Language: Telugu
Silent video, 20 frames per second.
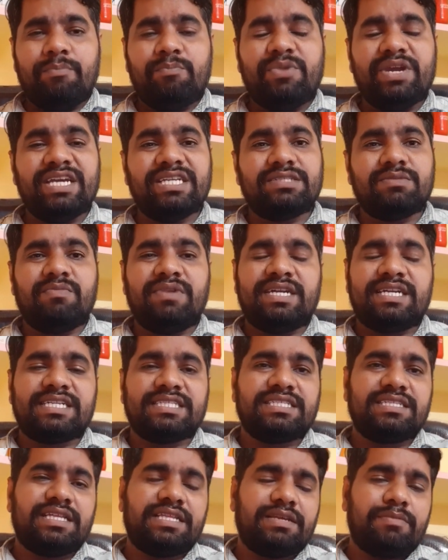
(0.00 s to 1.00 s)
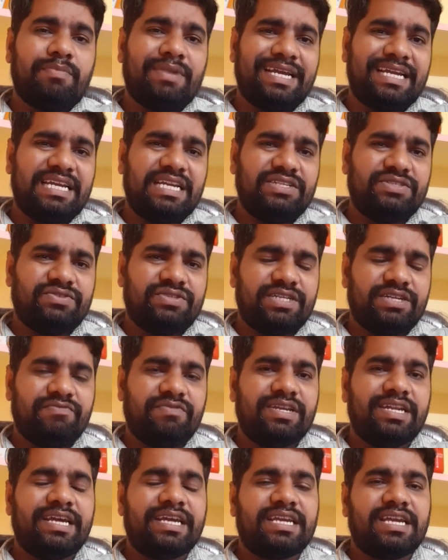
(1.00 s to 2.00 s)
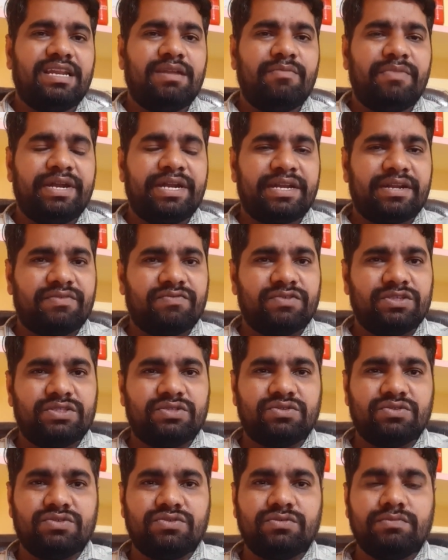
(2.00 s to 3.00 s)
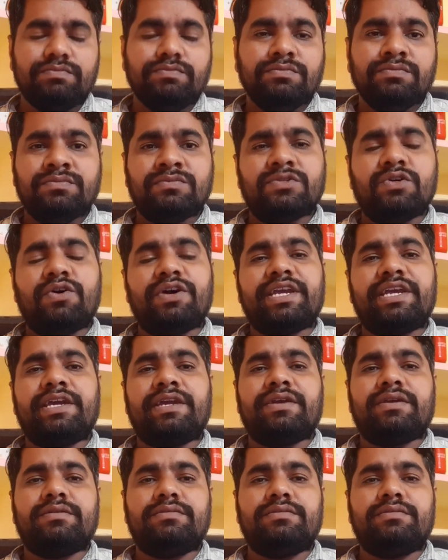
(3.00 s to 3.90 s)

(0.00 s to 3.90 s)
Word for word: పేజ్ బిల్డర్స్ అయితే ప్లగిన్స్ ఉంటాయి లైక్ ఎలిమెంటర్ అవ్వచ్చు ఓకే